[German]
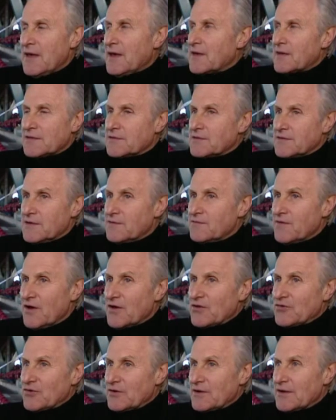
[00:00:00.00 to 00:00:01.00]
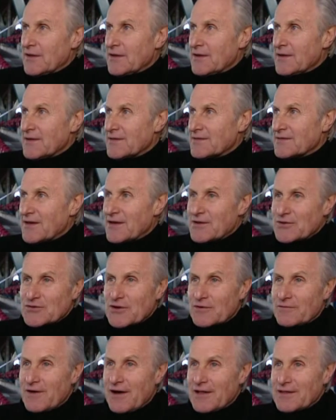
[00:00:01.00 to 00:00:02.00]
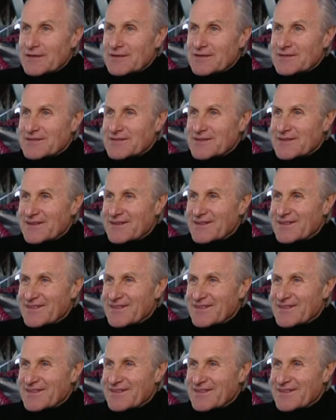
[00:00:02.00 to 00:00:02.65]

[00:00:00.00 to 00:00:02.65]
Nein, die weiß er nicht. Er ist ein Walliser.